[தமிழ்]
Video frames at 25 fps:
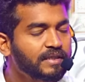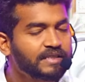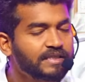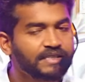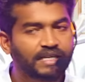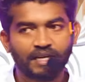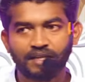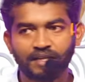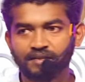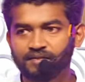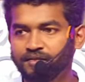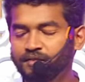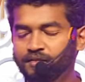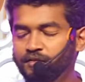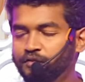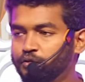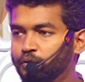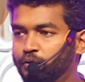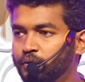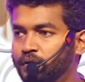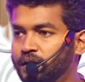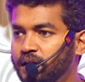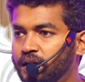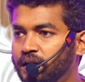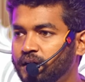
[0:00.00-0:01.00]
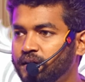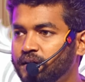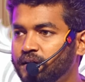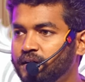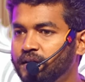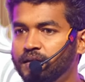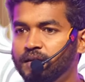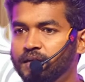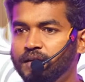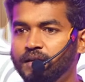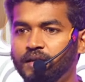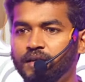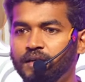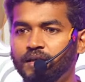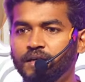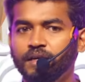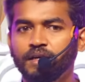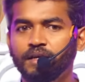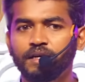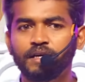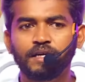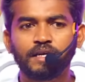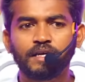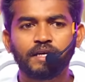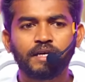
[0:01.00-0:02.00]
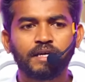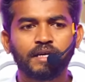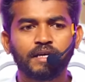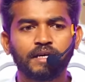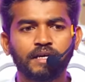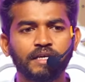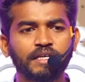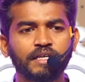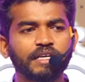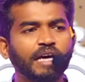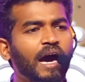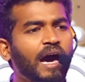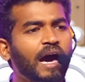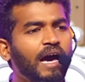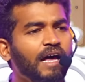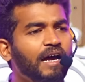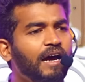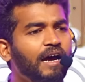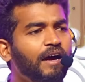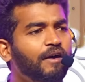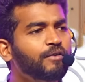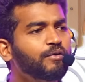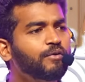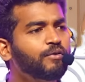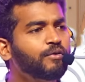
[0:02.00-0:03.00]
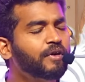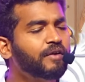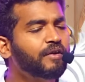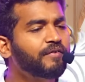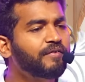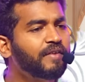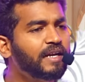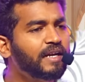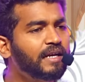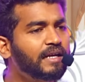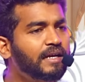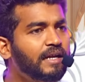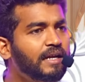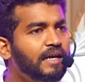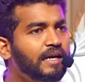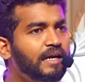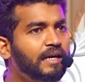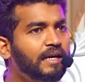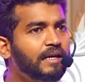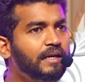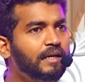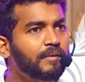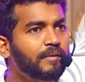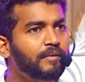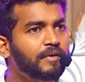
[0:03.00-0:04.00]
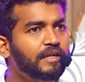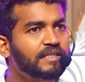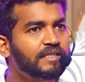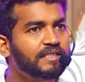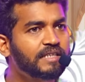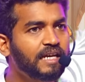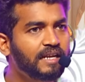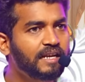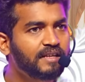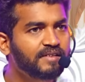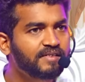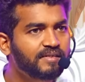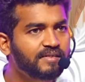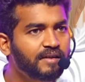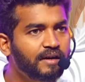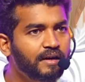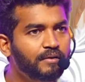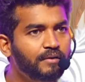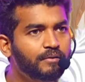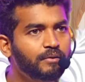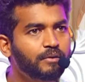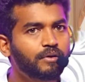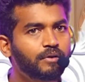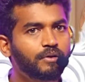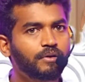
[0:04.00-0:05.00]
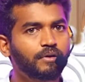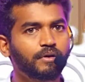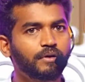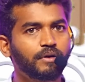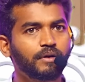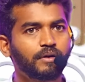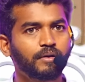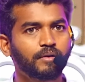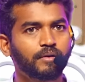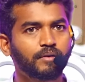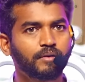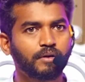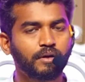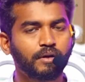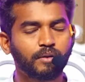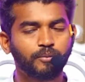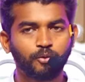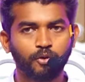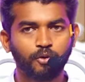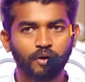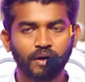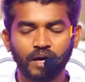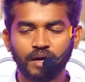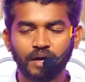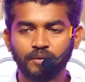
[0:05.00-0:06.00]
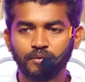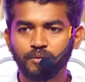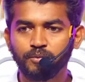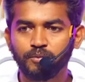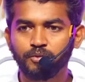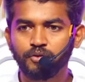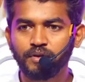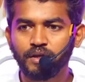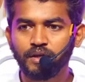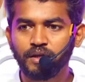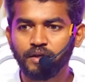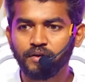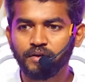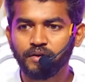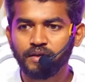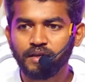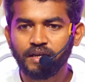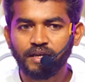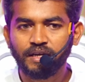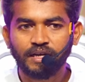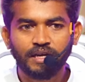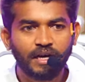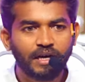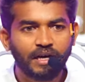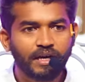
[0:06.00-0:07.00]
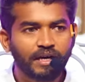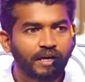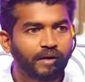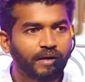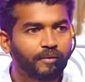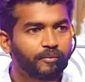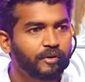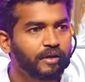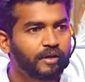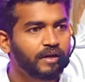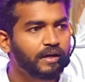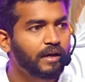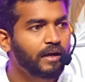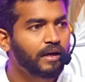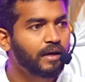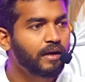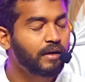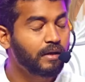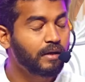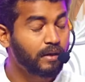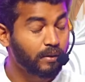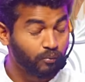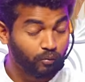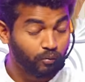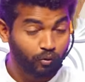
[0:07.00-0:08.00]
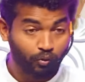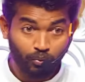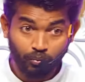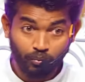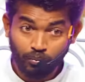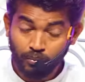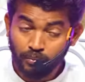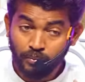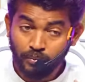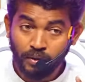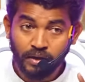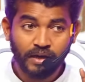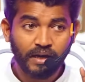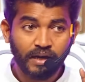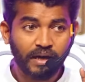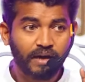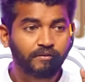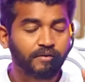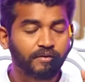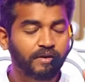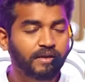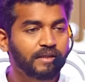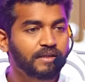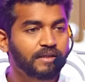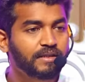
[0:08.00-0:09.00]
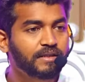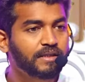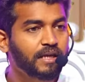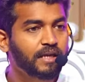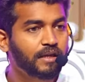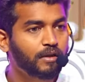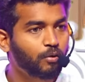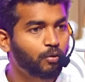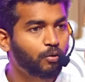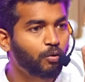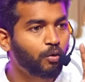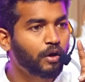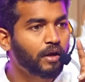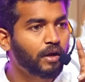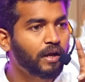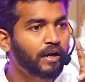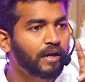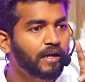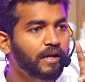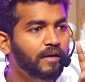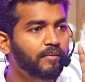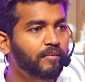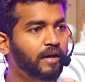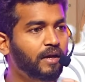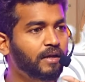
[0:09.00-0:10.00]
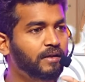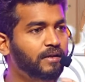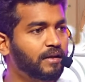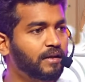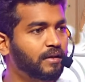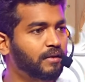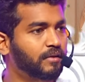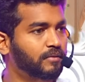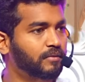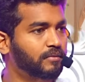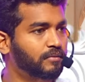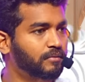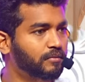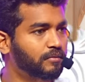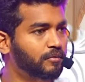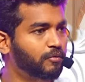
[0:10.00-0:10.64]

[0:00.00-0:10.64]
ஜெலஸ்ன்னு சொல்றாங்க யாராவது உங்க வீட்டுல இப்படி ஜெலஸாவோ இல்ல பொறாம புத்திலேயோ இருக்காங்க அப்படின்னா ரொம்ப கவனிச்சு அதை உடனே மாத்திரணும்